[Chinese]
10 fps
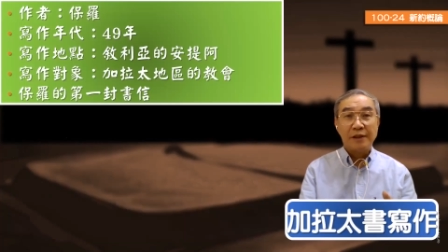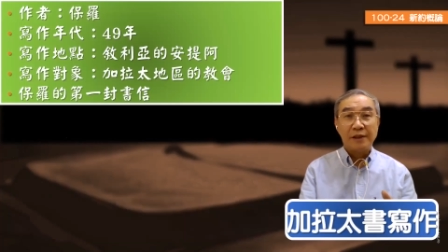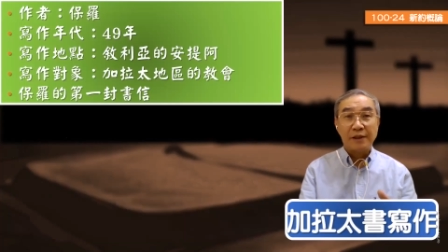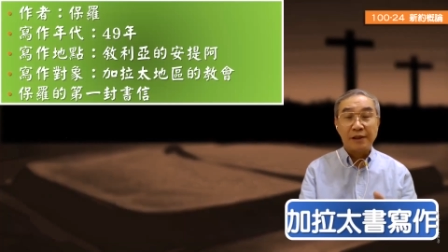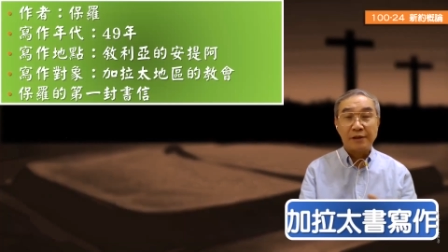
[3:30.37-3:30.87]

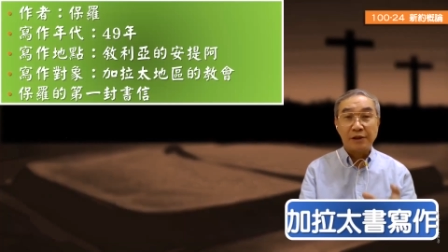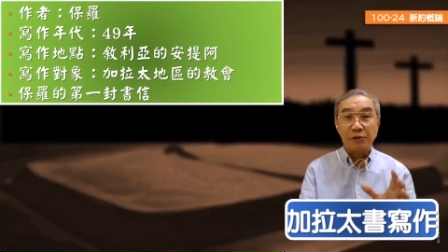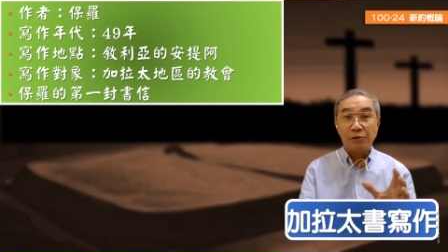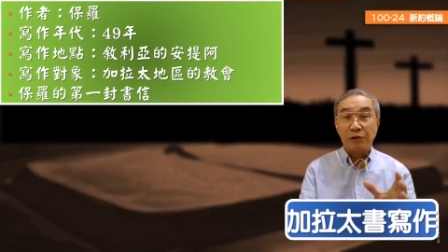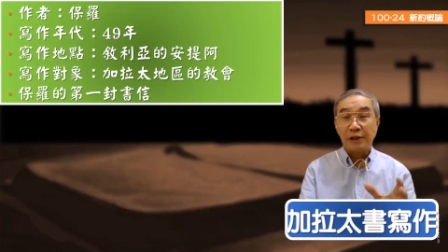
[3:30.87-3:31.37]
那他写
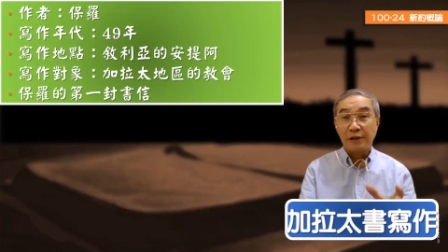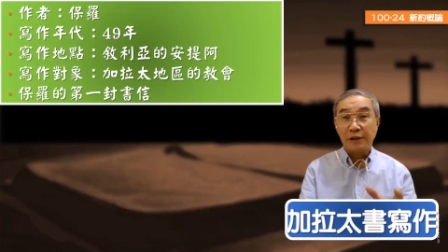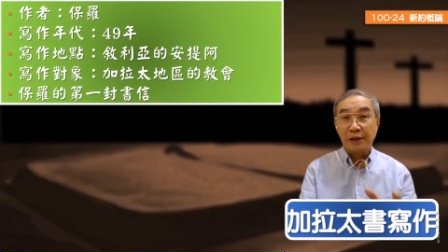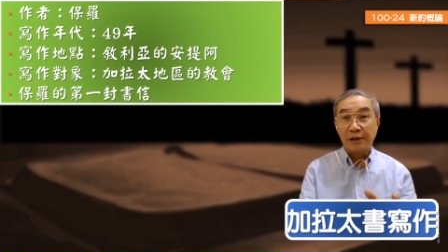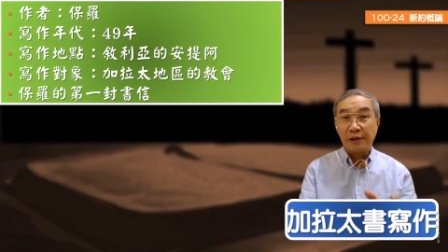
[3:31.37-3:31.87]
作对象是
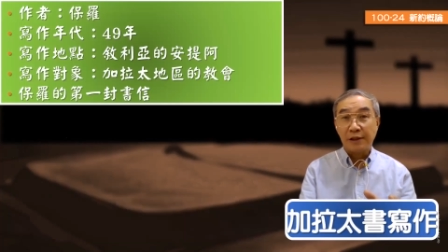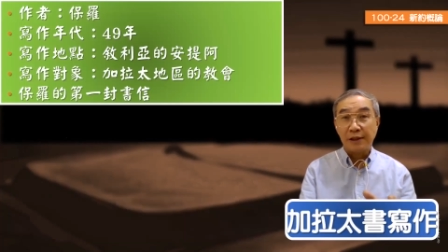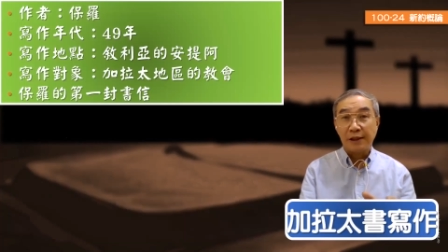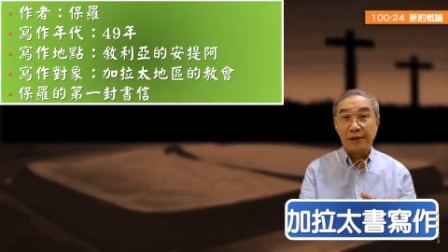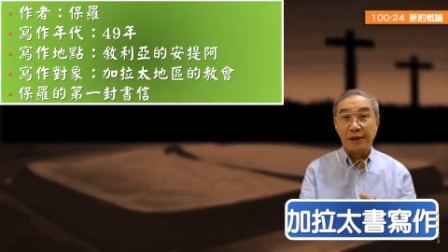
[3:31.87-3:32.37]
给这个
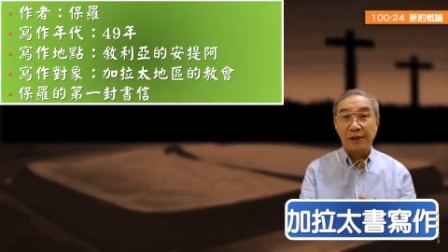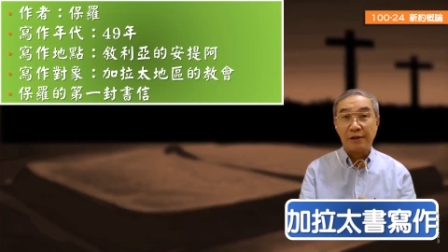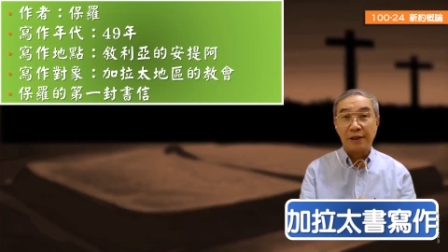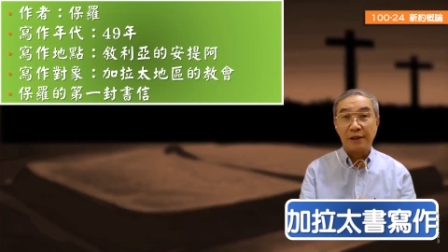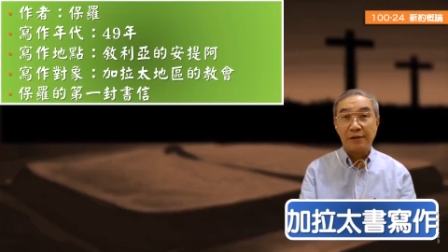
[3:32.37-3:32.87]
啊加拉
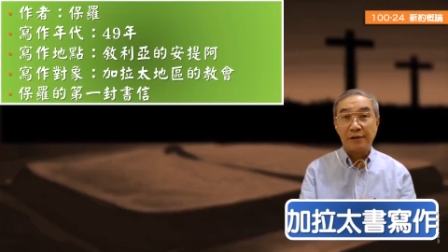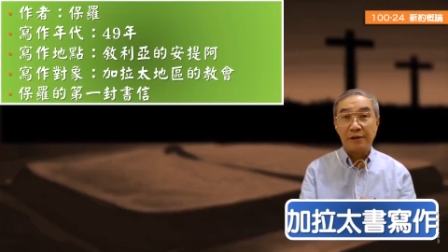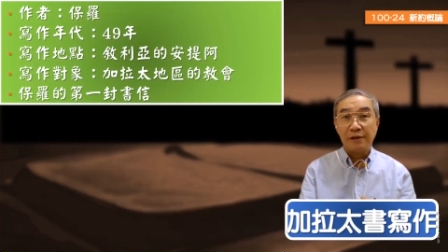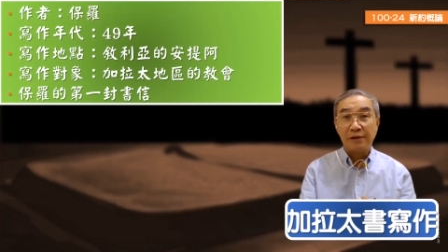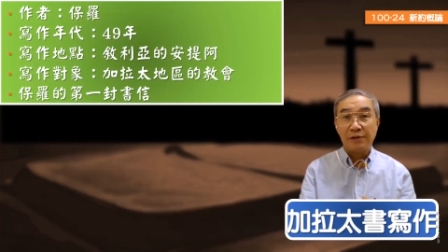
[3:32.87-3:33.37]
太
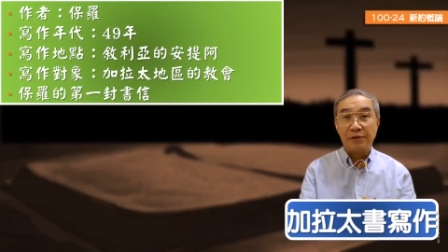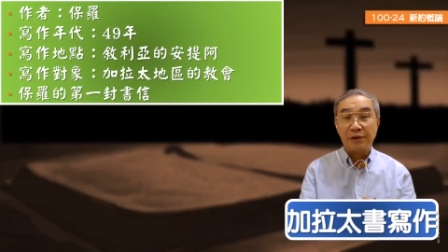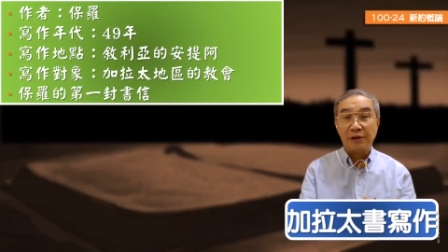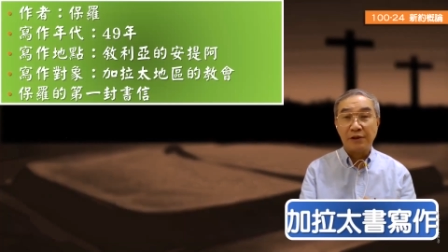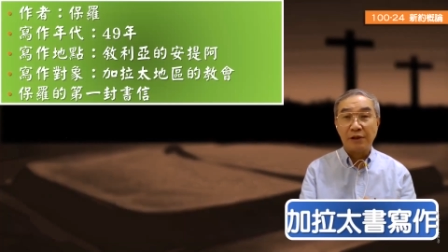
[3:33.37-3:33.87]
地区
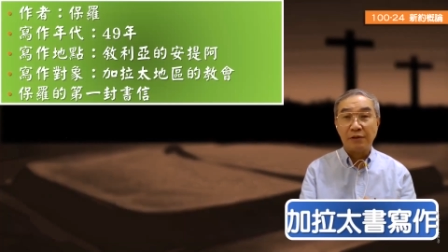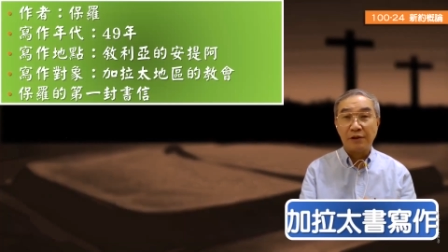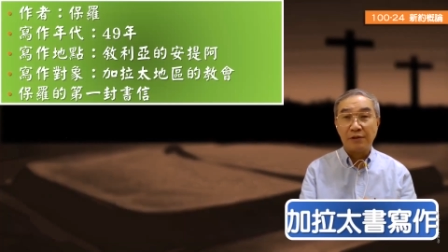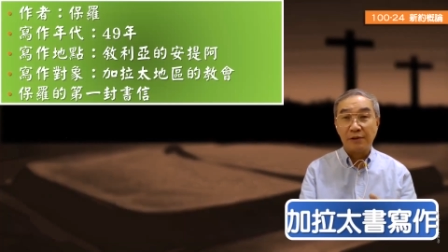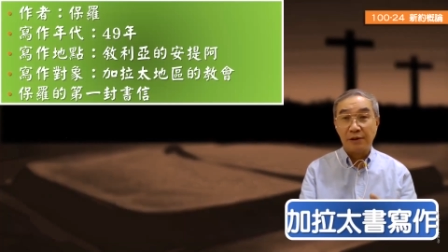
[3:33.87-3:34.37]
的教会，
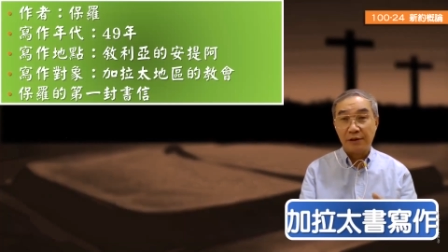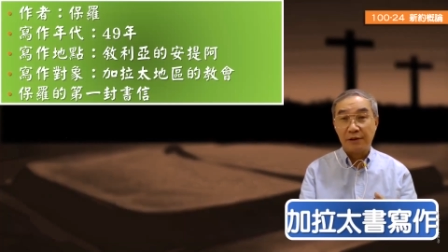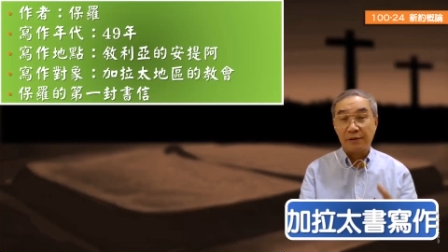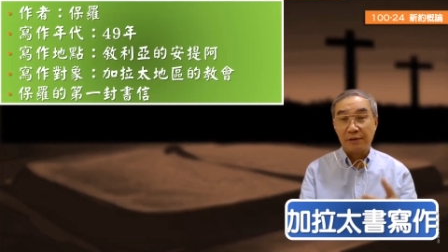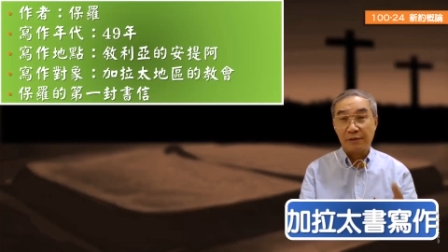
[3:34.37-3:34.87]
所以就
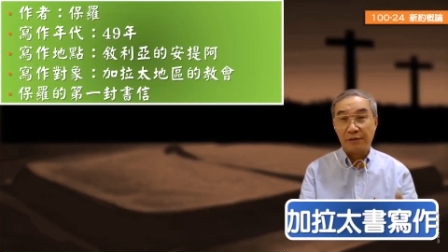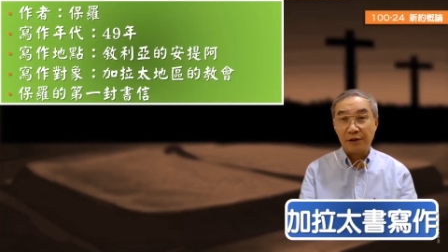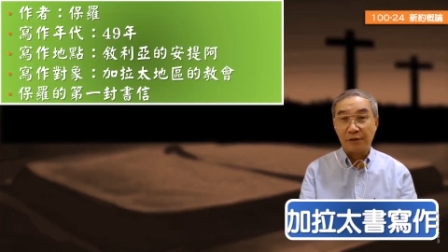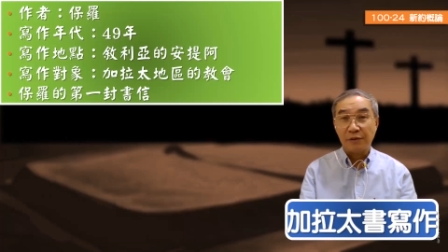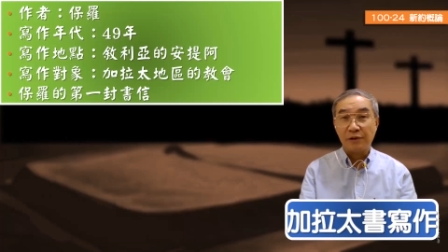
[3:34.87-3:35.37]
为
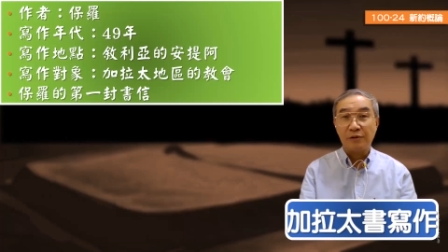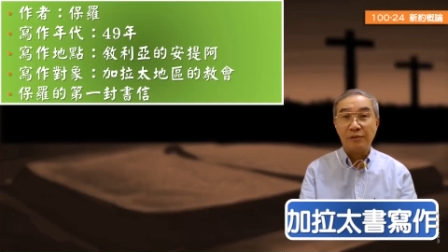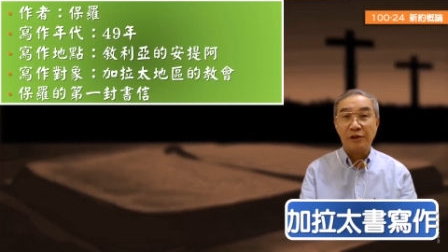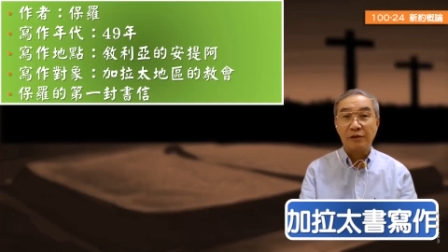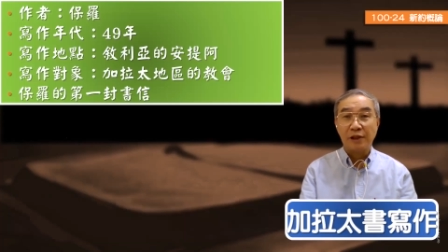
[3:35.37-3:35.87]
什么取
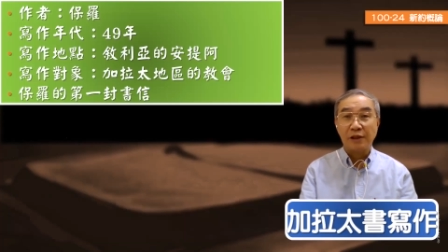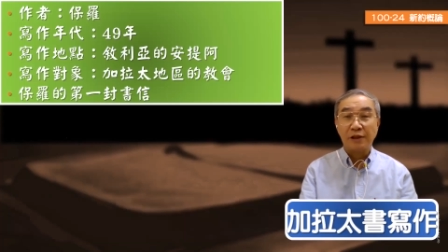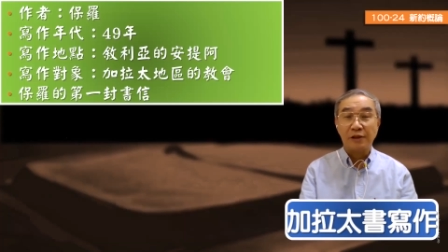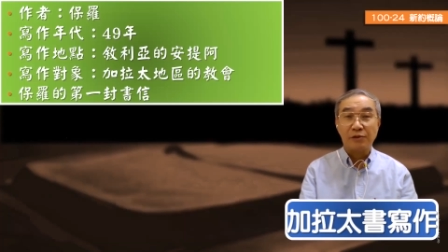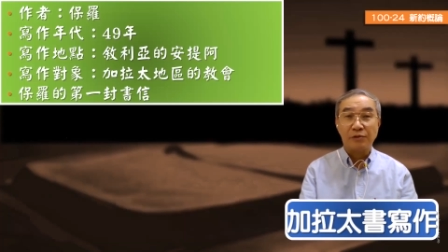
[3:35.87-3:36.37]
名叫加拉
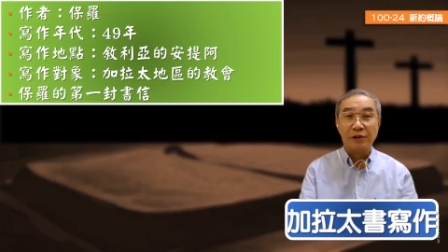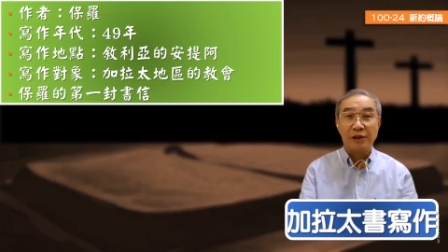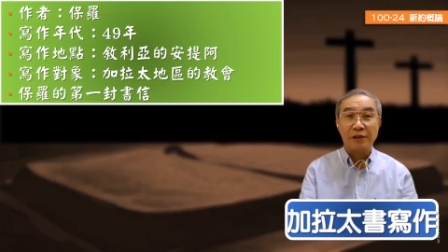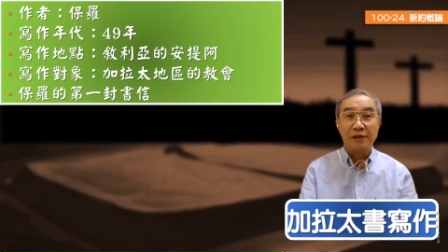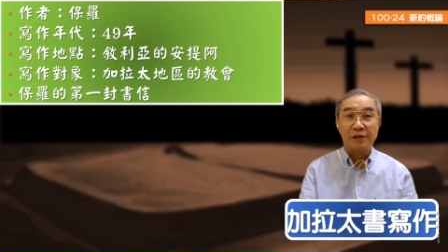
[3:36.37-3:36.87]
太书，原
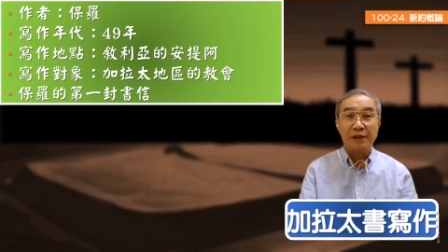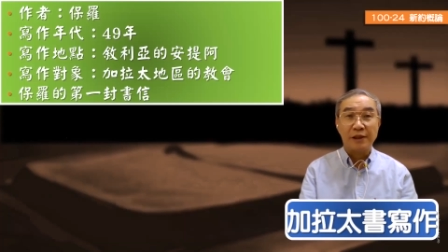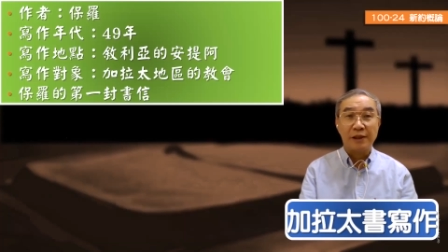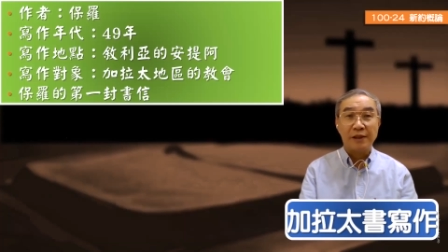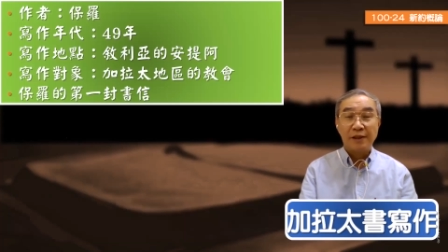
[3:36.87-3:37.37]
因也是这样
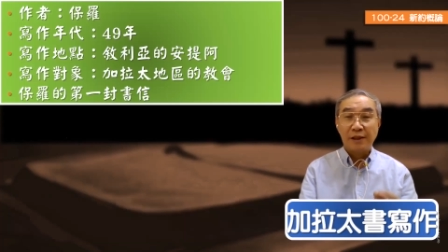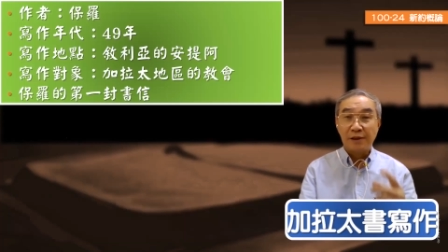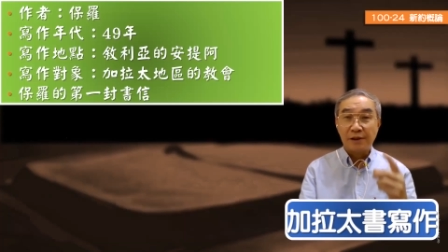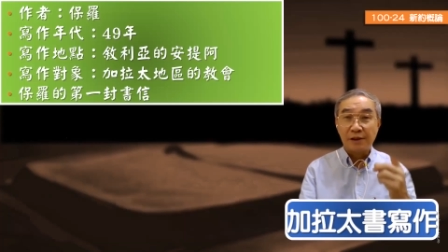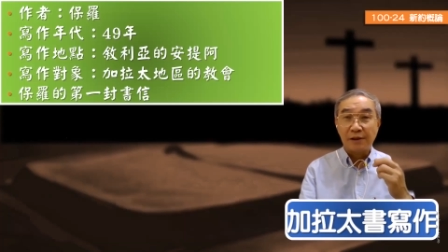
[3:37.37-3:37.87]
的。那
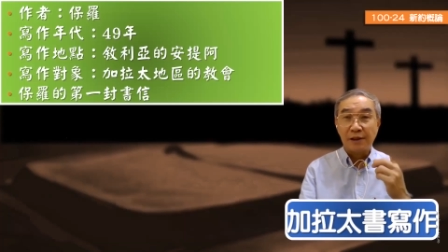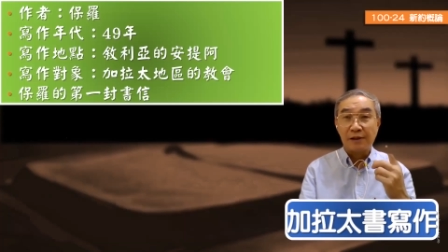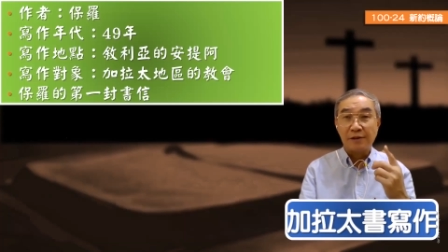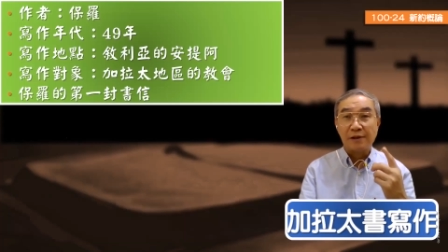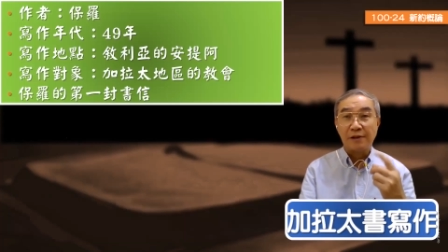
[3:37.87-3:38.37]
下当
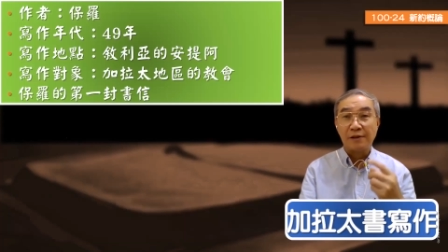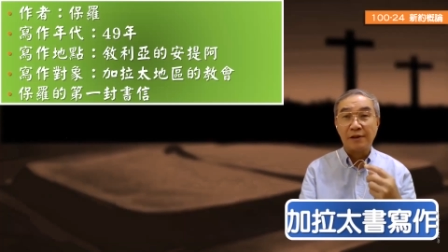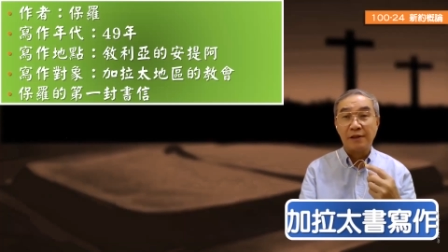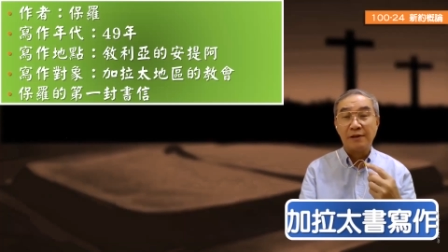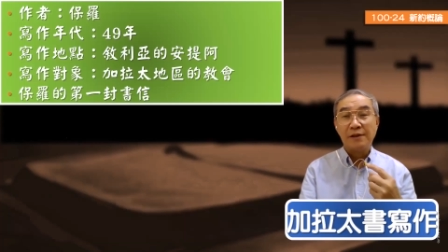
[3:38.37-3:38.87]
然这也是他，